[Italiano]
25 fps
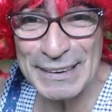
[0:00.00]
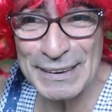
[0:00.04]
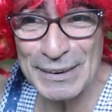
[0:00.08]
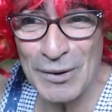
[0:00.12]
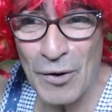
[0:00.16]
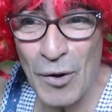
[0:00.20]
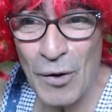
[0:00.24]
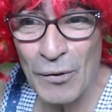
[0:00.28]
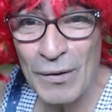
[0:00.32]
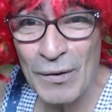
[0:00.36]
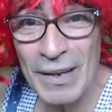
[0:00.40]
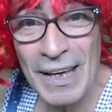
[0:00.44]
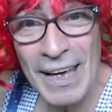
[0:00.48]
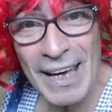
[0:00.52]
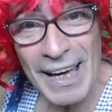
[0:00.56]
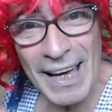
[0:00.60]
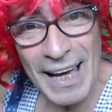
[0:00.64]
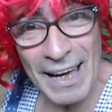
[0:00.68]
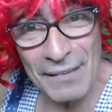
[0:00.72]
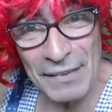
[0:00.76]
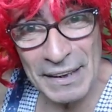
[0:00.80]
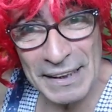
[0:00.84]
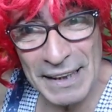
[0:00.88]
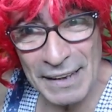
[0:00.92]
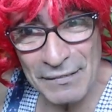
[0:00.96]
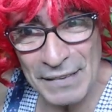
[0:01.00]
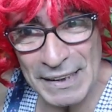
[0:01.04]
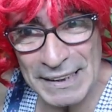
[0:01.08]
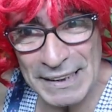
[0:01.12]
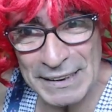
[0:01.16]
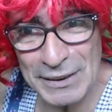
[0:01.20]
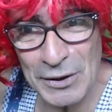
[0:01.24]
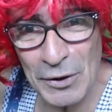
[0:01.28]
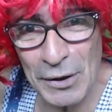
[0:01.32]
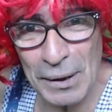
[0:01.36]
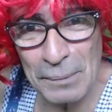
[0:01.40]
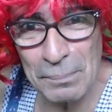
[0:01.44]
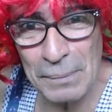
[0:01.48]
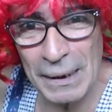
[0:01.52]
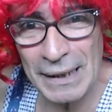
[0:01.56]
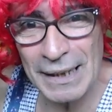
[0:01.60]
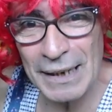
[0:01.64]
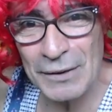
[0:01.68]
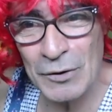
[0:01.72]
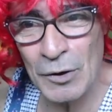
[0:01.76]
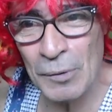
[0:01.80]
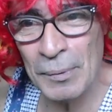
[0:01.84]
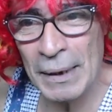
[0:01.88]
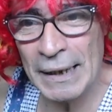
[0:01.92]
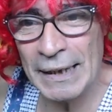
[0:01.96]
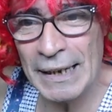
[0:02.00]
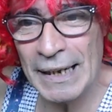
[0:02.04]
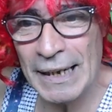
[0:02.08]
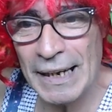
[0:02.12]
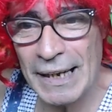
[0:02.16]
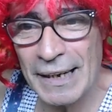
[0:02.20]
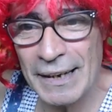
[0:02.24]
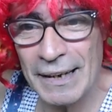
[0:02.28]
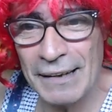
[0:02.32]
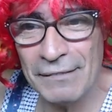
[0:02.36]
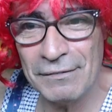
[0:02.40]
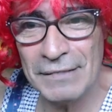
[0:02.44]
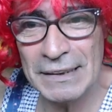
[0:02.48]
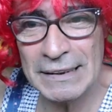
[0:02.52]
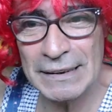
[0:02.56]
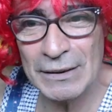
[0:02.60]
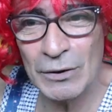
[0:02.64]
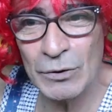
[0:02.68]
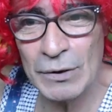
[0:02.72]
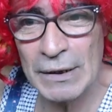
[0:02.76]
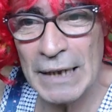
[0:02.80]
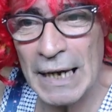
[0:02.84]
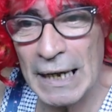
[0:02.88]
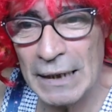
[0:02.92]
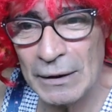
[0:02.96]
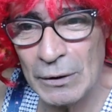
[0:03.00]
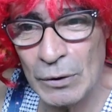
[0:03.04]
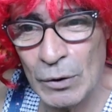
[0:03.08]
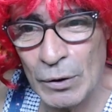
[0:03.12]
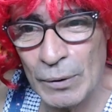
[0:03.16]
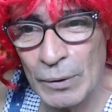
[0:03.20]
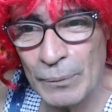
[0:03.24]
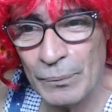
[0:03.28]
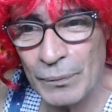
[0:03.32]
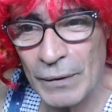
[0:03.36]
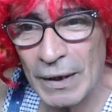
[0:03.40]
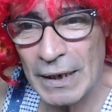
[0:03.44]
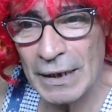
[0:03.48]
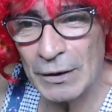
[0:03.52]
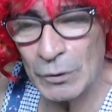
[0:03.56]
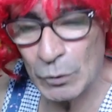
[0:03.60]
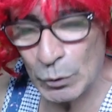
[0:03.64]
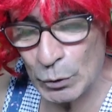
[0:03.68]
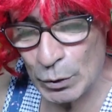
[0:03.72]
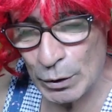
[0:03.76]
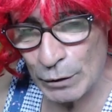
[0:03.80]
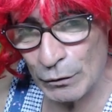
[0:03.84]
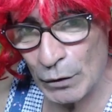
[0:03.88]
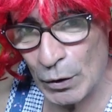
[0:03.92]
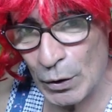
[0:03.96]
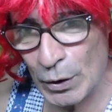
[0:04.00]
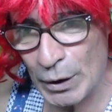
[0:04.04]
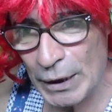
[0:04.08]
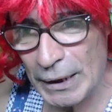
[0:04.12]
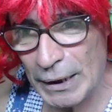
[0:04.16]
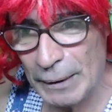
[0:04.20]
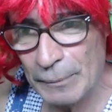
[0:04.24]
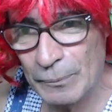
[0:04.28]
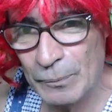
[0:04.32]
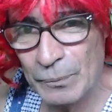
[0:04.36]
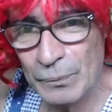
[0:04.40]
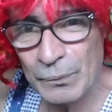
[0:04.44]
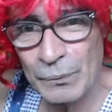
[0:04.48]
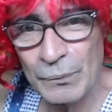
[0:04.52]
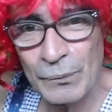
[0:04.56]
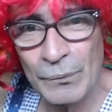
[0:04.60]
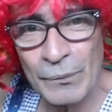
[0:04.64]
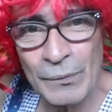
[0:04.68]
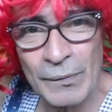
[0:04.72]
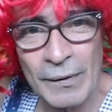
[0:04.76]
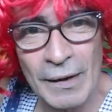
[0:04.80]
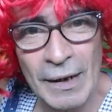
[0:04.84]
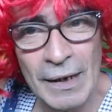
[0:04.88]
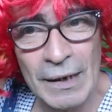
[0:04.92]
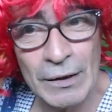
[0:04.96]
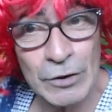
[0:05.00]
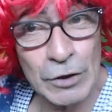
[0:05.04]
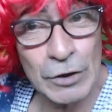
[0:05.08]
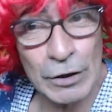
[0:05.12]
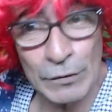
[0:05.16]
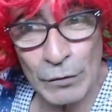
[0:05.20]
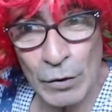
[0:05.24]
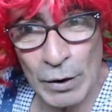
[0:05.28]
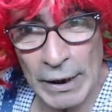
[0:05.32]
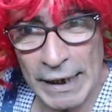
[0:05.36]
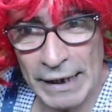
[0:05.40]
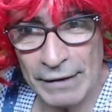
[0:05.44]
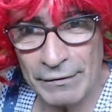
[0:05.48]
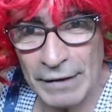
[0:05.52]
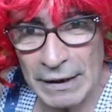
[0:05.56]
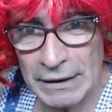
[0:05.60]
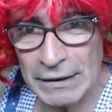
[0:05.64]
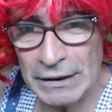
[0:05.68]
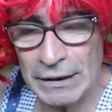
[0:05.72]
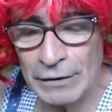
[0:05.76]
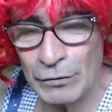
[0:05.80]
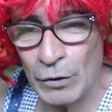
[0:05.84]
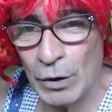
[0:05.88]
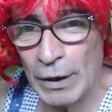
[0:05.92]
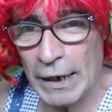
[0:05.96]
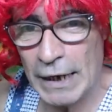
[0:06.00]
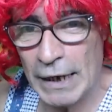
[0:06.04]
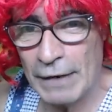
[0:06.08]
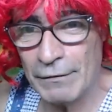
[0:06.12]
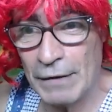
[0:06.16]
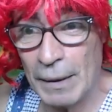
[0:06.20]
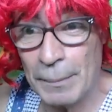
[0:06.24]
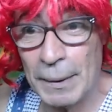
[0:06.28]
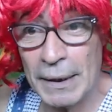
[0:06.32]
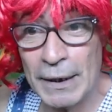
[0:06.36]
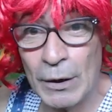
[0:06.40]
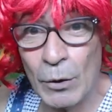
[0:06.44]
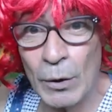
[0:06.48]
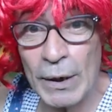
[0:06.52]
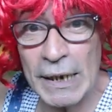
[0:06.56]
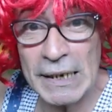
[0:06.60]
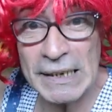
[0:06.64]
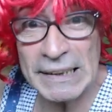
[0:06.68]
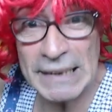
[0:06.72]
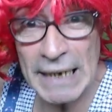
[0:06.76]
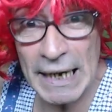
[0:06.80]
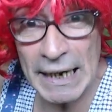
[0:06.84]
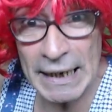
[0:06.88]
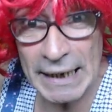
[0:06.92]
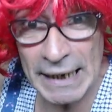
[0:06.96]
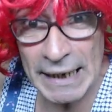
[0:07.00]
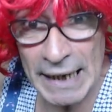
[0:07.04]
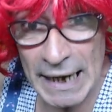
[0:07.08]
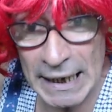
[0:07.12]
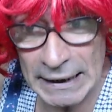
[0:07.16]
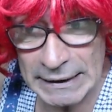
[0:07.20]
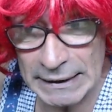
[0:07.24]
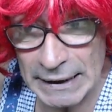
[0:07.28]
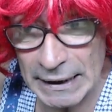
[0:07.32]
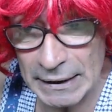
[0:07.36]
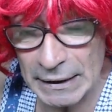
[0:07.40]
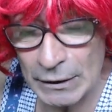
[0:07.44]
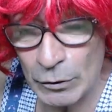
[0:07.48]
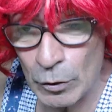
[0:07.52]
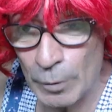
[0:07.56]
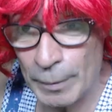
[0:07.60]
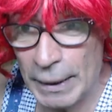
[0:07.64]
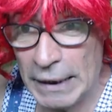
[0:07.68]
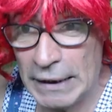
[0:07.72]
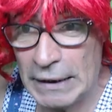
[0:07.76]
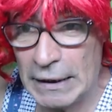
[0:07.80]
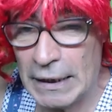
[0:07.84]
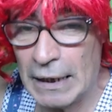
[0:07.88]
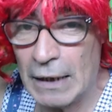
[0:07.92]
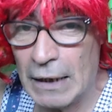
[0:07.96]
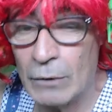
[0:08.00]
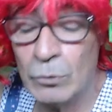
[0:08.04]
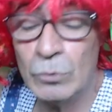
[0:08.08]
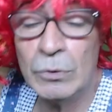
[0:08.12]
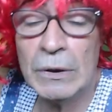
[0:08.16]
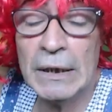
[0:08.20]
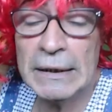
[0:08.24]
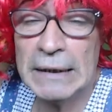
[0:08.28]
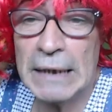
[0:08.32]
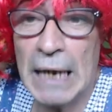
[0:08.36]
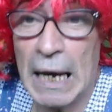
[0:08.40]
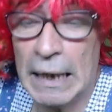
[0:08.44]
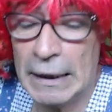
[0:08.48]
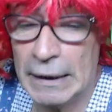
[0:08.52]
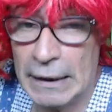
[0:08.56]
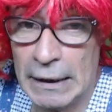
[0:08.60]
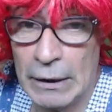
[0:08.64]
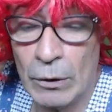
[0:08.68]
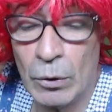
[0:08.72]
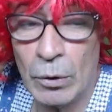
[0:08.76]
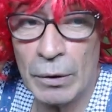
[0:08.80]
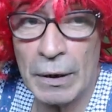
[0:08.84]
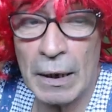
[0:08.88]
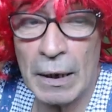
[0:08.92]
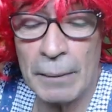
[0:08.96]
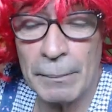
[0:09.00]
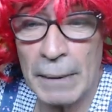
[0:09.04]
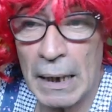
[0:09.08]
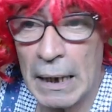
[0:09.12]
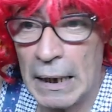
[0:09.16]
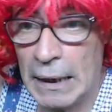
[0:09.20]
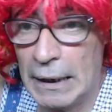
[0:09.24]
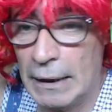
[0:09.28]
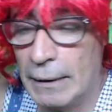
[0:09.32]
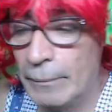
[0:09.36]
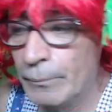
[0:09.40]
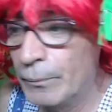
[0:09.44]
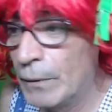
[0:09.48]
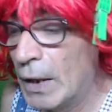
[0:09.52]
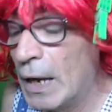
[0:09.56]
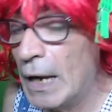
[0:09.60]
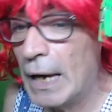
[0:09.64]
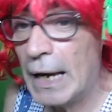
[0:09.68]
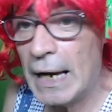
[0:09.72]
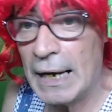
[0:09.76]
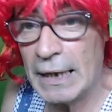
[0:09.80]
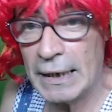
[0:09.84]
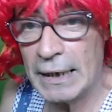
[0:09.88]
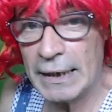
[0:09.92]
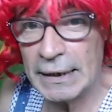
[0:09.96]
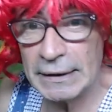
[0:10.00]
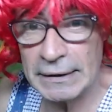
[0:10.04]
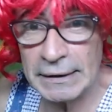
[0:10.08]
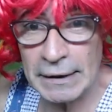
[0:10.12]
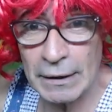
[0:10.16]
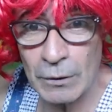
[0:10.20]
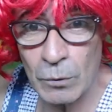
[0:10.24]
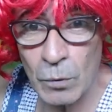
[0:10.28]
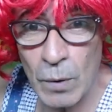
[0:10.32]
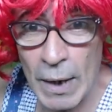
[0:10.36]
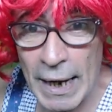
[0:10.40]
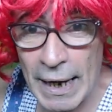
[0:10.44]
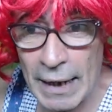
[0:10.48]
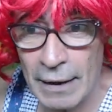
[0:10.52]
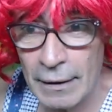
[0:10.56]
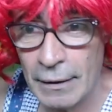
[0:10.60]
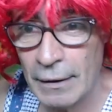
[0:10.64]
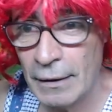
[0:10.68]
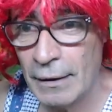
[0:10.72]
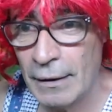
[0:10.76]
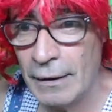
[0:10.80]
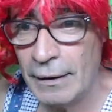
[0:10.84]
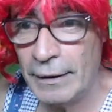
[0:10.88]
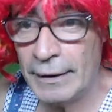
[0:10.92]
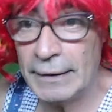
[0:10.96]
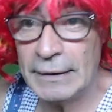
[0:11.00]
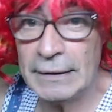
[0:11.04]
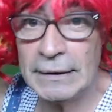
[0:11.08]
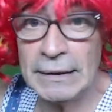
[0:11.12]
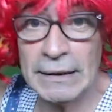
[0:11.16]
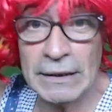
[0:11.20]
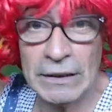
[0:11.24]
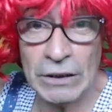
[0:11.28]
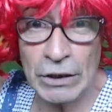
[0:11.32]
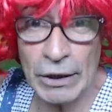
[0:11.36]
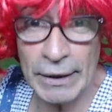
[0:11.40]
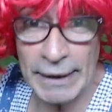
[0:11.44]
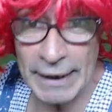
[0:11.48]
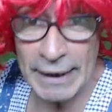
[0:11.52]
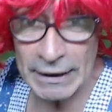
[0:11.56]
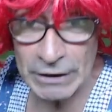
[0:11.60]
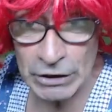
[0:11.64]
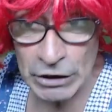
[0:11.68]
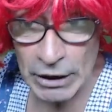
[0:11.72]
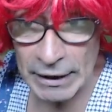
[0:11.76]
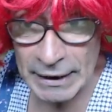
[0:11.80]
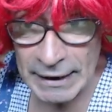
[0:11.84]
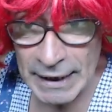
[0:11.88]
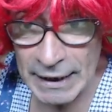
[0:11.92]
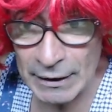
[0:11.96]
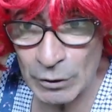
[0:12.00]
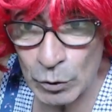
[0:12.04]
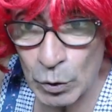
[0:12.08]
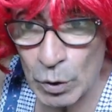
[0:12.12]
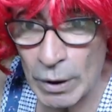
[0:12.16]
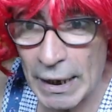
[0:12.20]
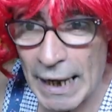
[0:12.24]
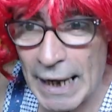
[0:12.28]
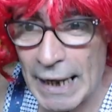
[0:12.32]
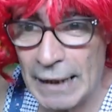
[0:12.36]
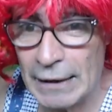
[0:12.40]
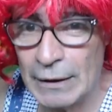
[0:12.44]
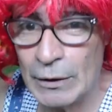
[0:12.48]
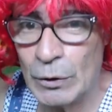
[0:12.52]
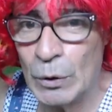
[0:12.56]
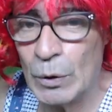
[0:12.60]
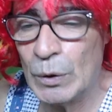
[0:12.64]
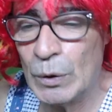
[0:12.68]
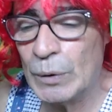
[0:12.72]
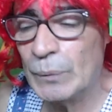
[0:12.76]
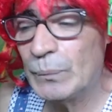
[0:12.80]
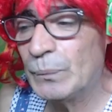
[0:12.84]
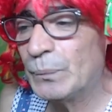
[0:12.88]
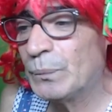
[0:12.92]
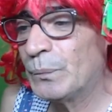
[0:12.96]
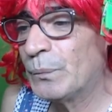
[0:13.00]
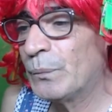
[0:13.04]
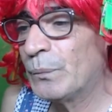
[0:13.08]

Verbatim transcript: so? Avete visto che bella domenica che vi sto dando a tutti voi? Ci voleva, ci voleva, perché ora si è a casa di domenica, un messaggio oramai, anche se qua in Sicilia c'è tanto caldo.